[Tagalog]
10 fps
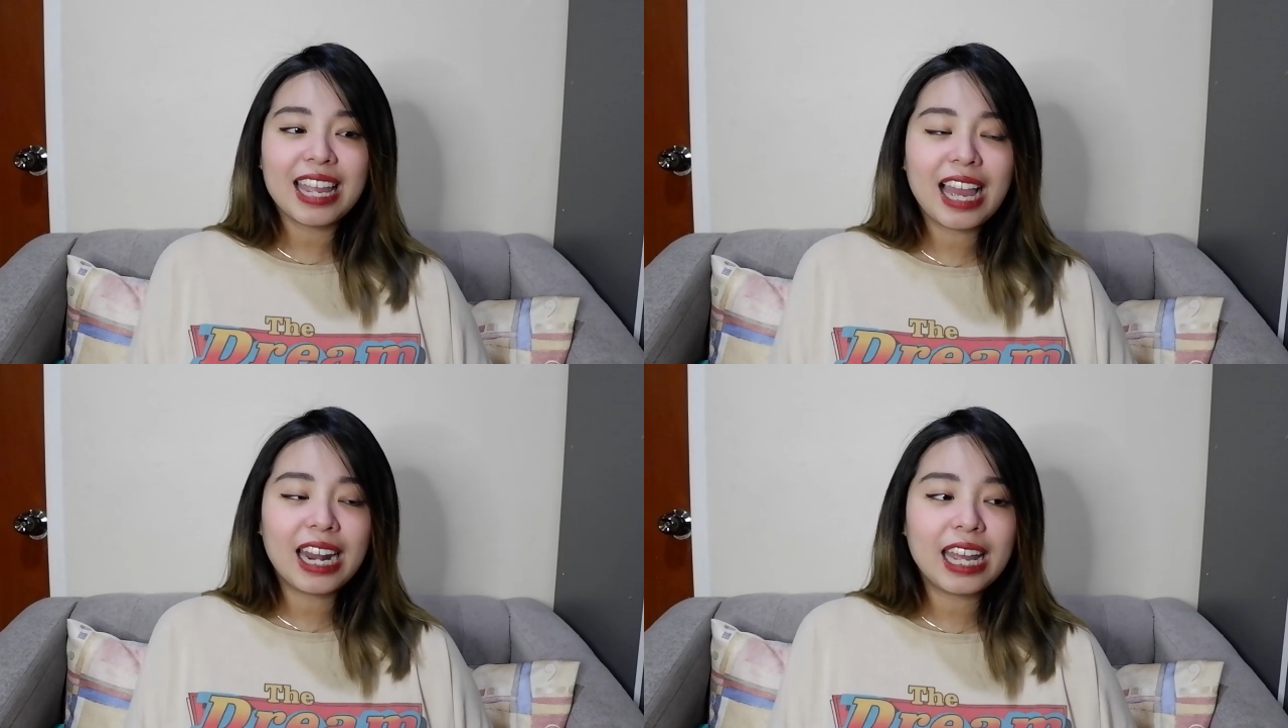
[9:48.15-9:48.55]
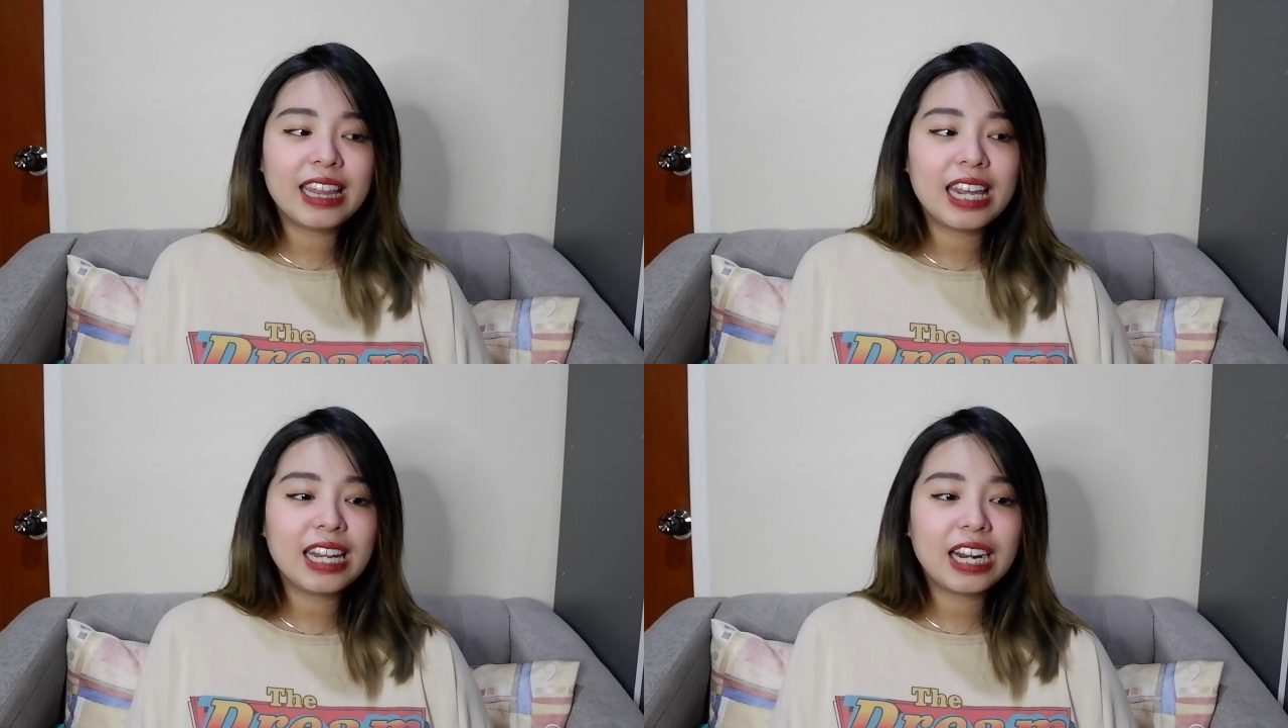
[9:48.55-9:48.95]
Ayan,
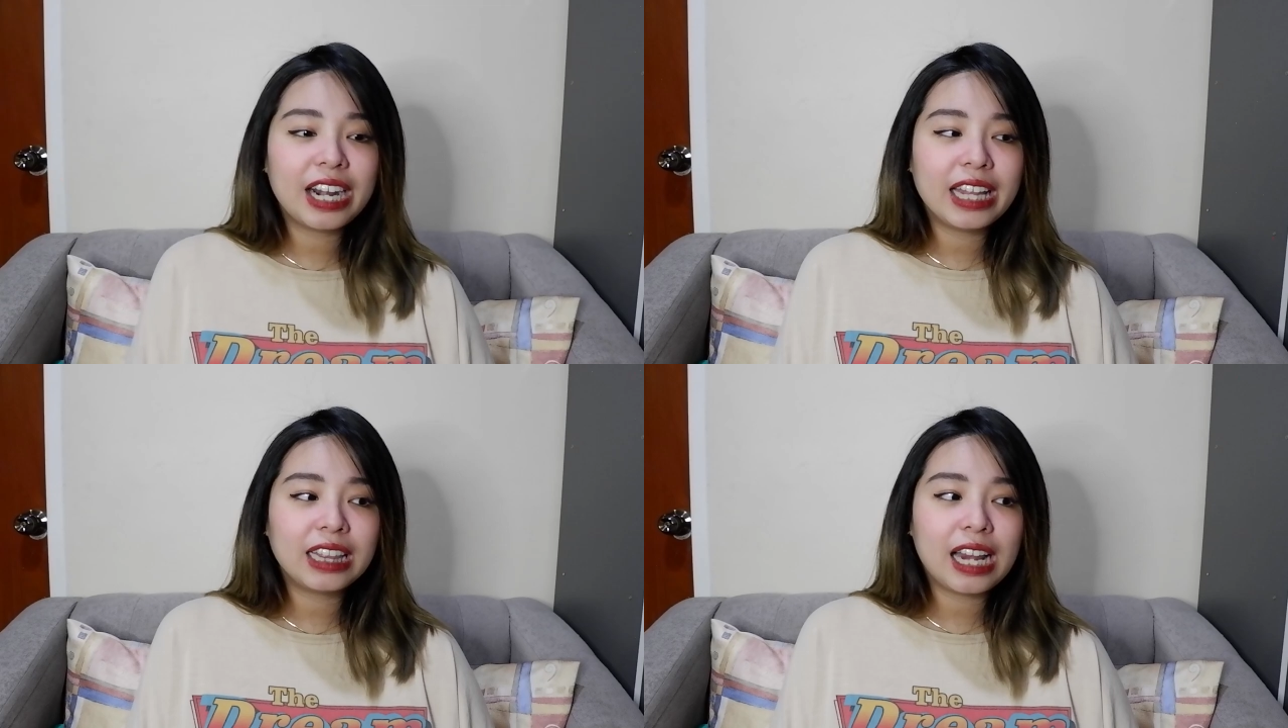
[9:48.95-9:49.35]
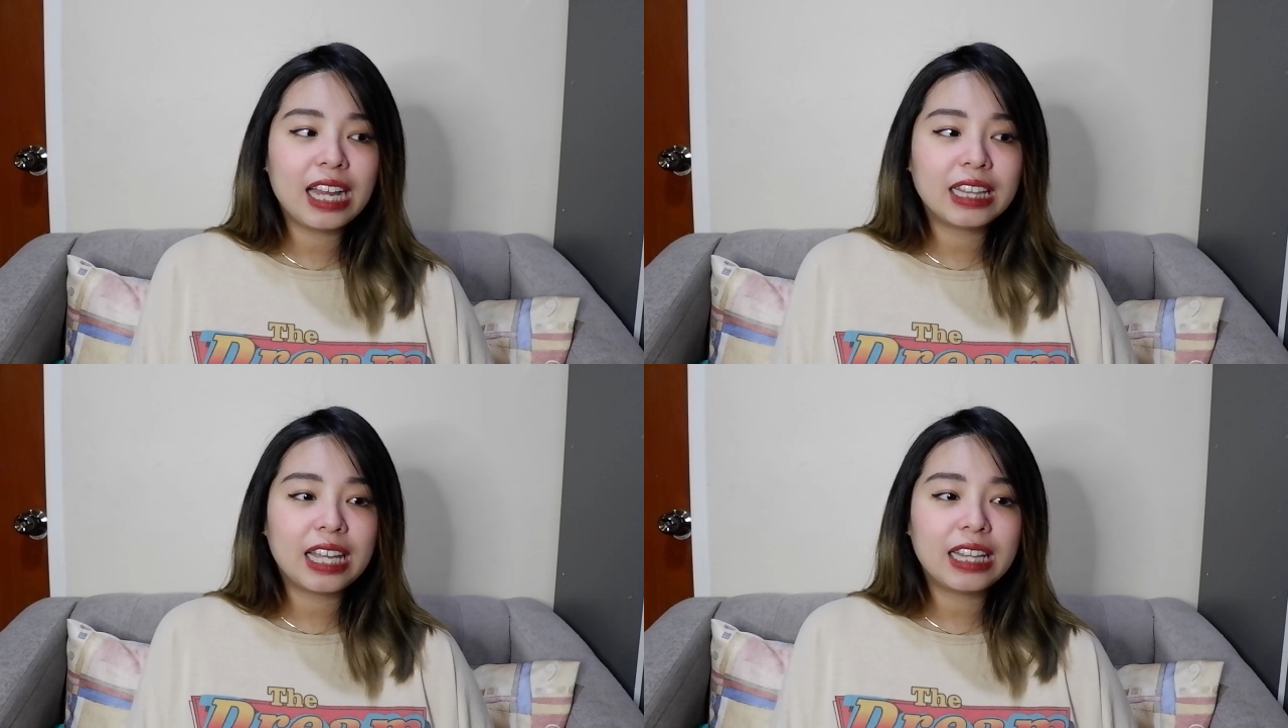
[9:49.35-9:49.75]
and then nag-rent
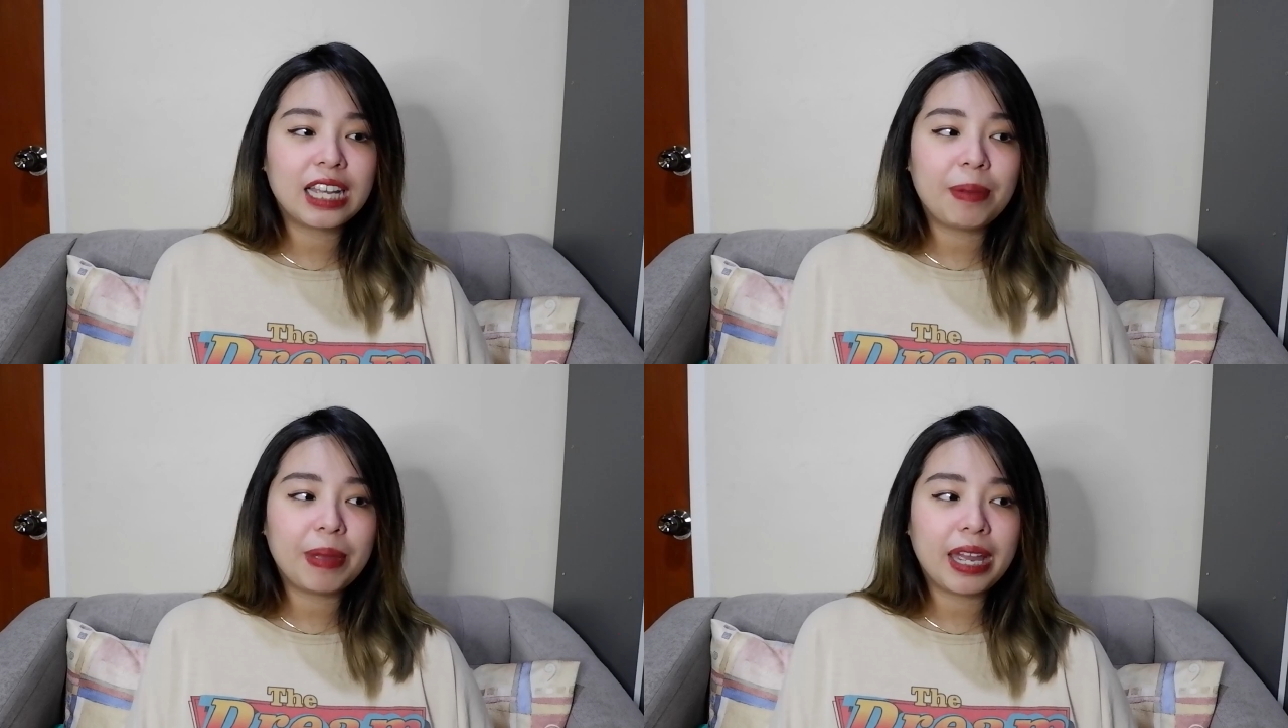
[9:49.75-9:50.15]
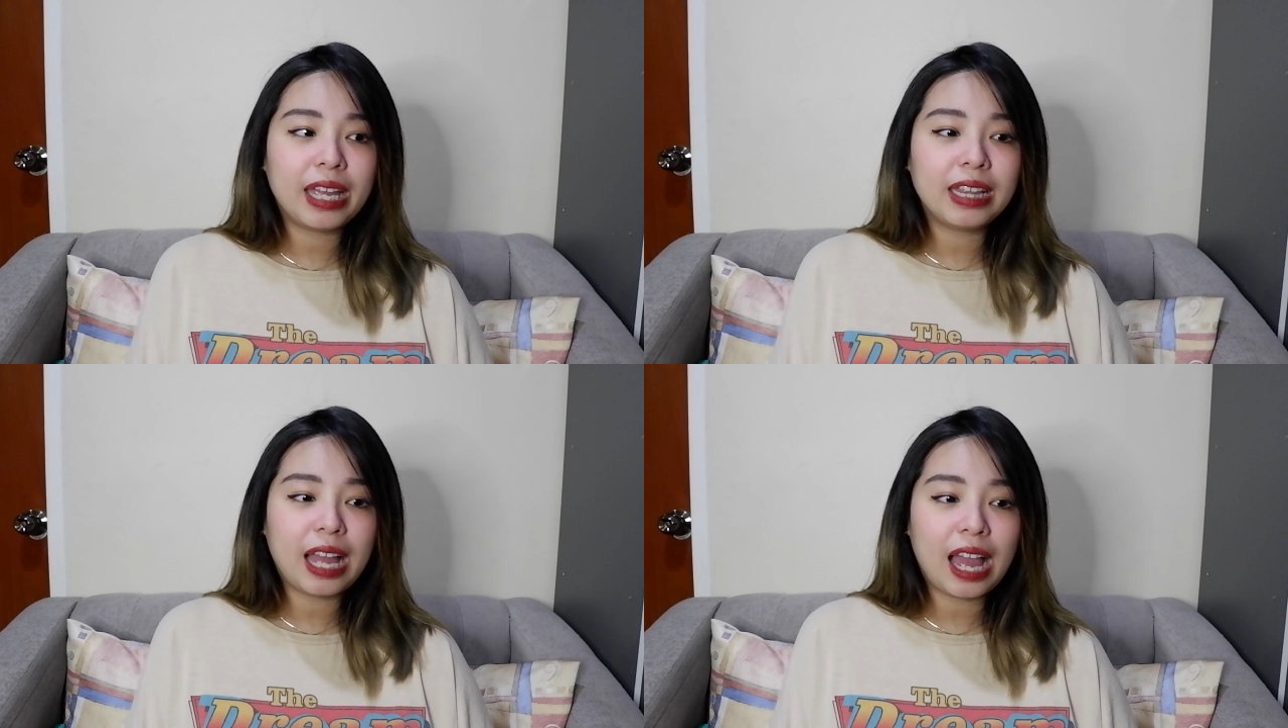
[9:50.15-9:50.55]
lang din
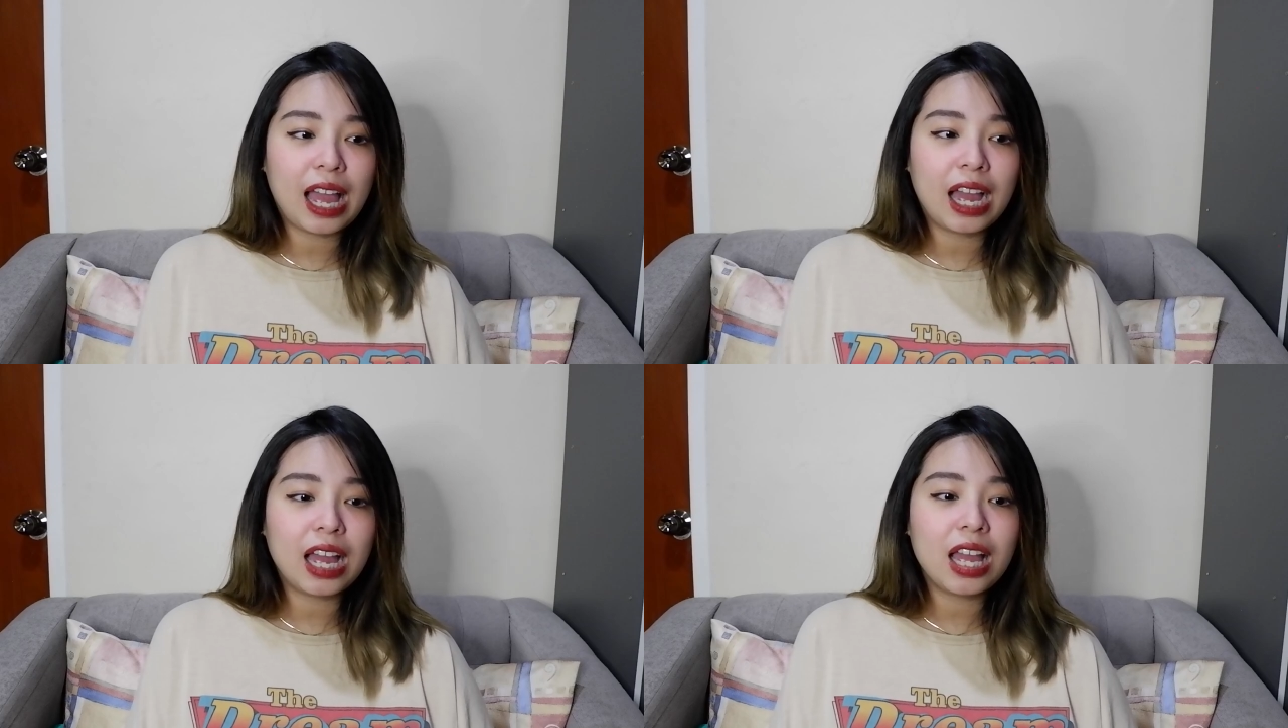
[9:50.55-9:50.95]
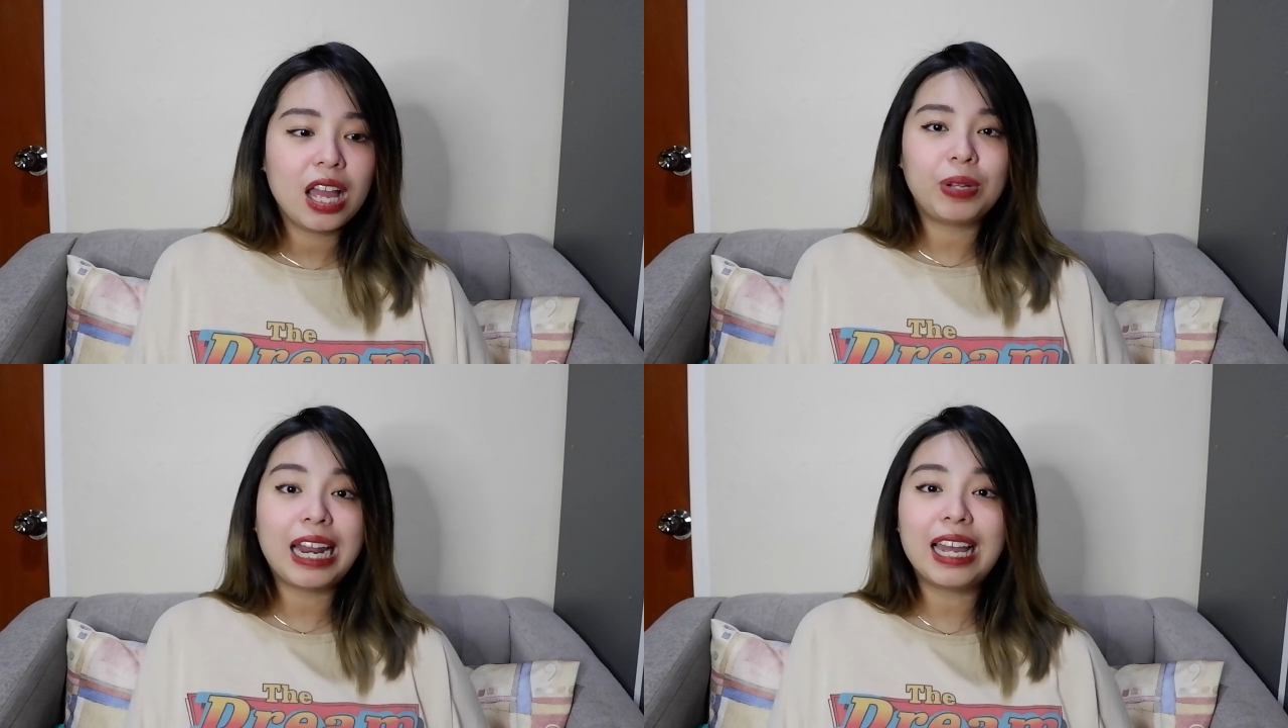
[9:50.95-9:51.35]
kami ng
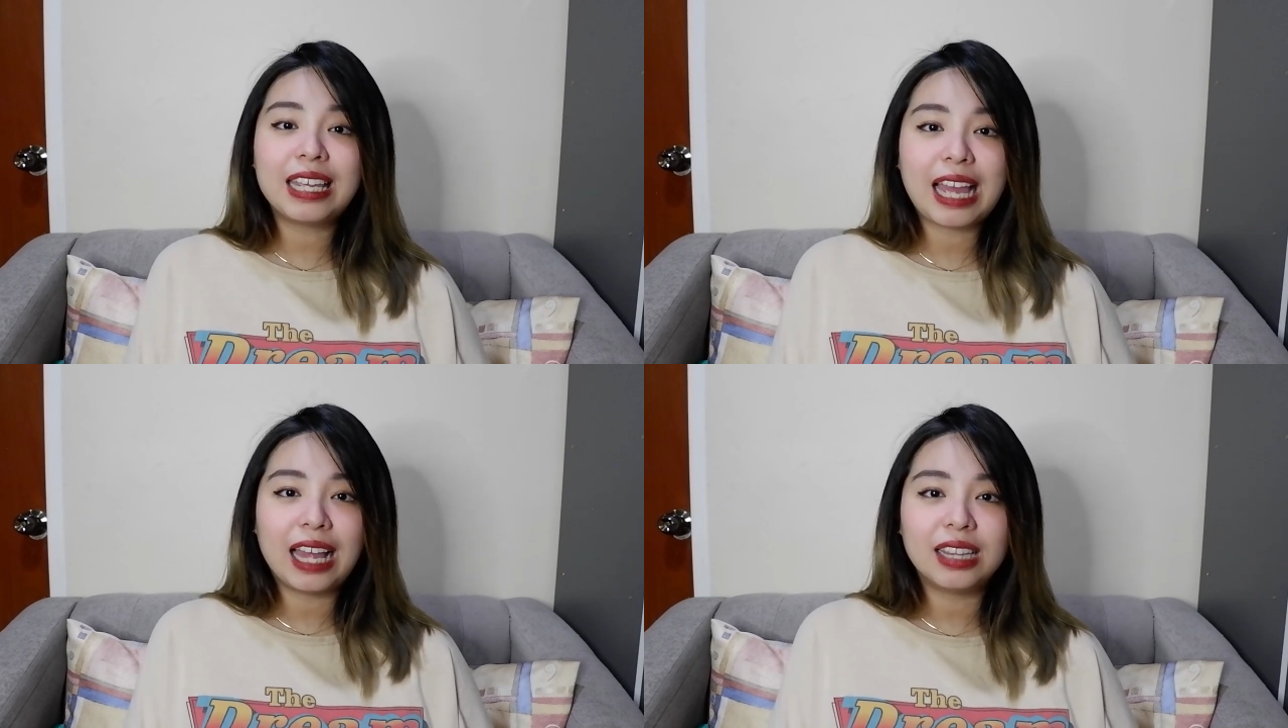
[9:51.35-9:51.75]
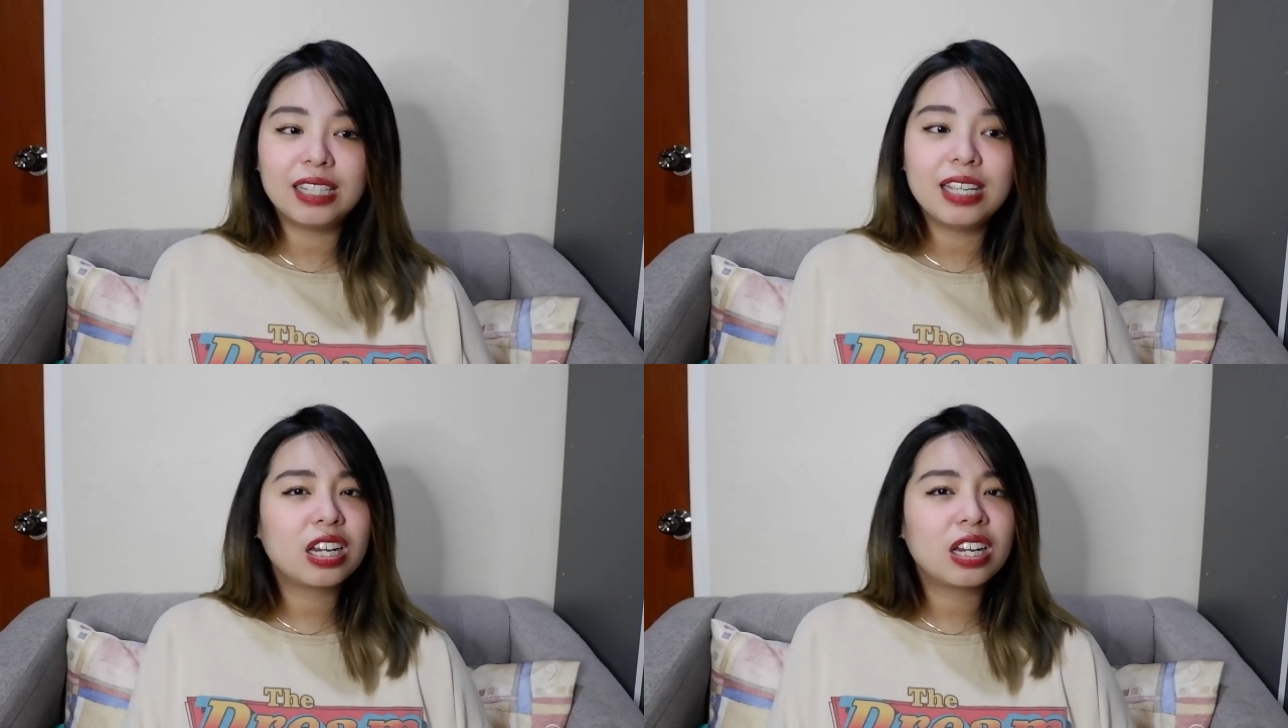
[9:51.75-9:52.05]
lalagyan,